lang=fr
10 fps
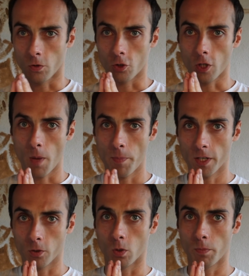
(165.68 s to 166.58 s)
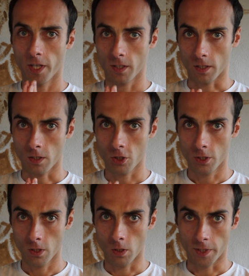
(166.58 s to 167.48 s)
Je rappelle que le mec est
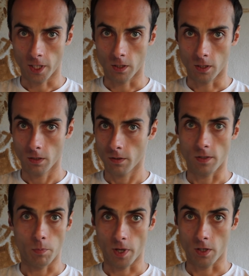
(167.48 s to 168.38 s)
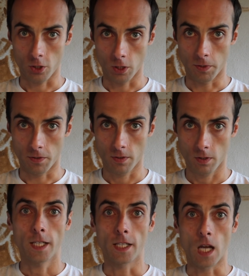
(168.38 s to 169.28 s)
ingénieur en mécanique, c'est pas un chimiste.
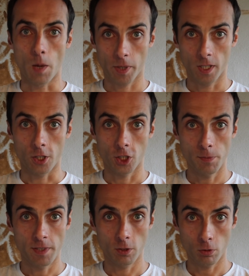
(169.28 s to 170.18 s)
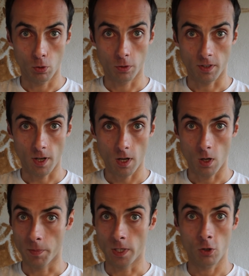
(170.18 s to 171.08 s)
Il a appris la chimie sur le tas
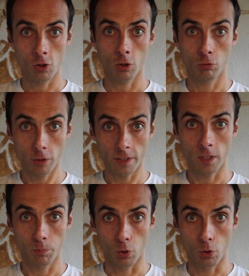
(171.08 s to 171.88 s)
en mélangeant tout un tas de